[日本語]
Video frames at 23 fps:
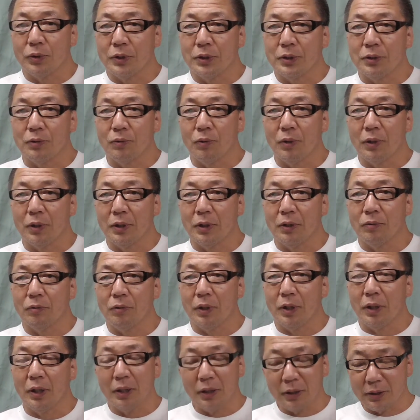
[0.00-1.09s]
技師の方と
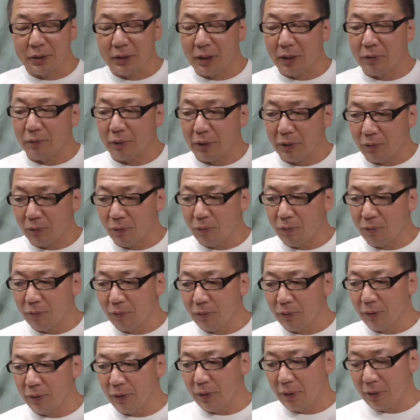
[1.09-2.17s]
はえらい違うなと、
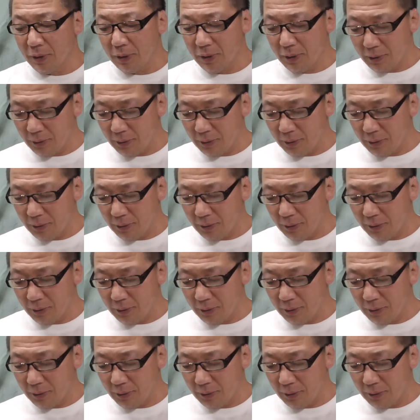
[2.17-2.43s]
ね、